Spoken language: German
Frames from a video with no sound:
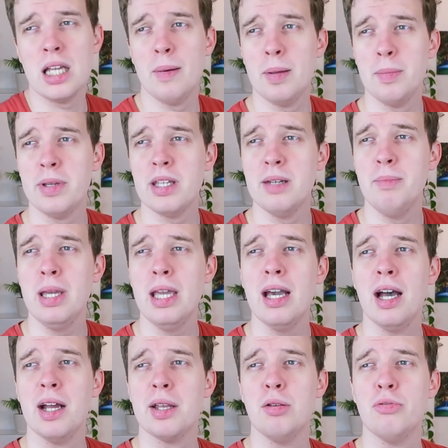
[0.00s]
Ich habe mich mehr
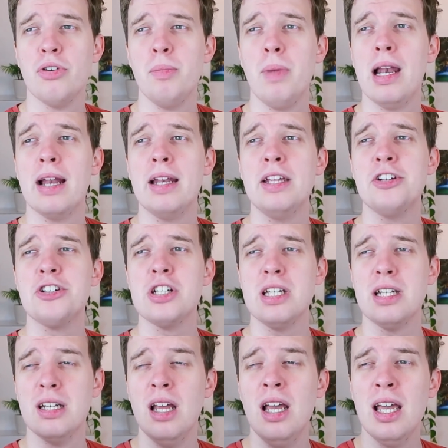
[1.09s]
als nur für Melanie
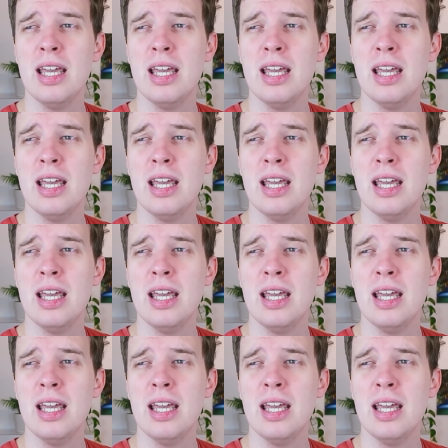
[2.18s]
entschieden.